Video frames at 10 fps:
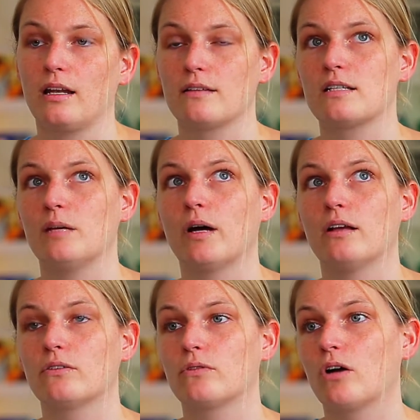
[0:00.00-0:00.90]
das Thema
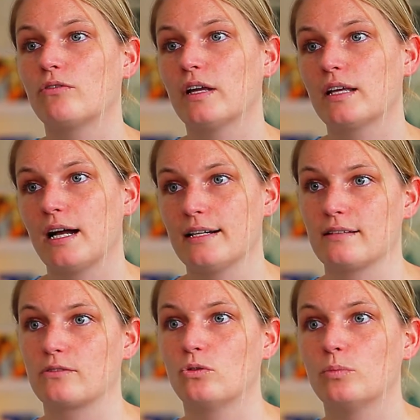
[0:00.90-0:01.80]
ist und auch welche
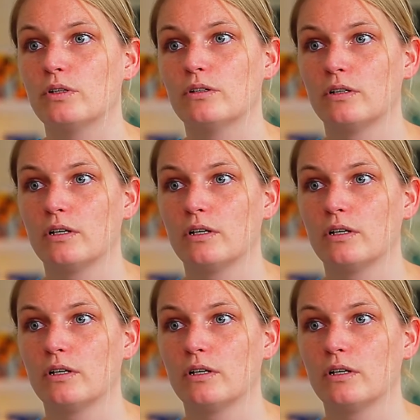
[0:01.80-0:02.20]
Altersgruppe